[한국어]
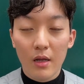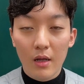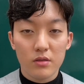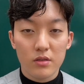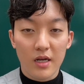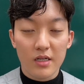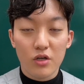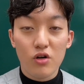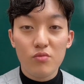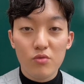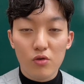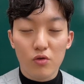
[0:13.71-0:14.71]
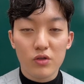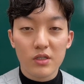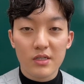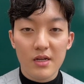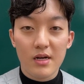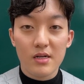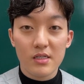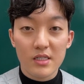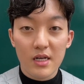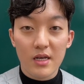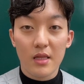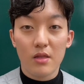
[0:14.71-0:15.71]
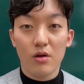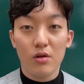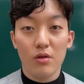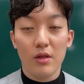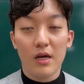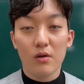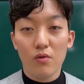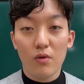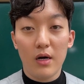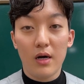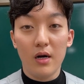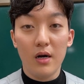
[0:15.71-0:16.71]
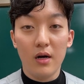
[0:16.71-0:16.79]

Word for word: 제가 처음으로 교직 생활을 시작했던 학교가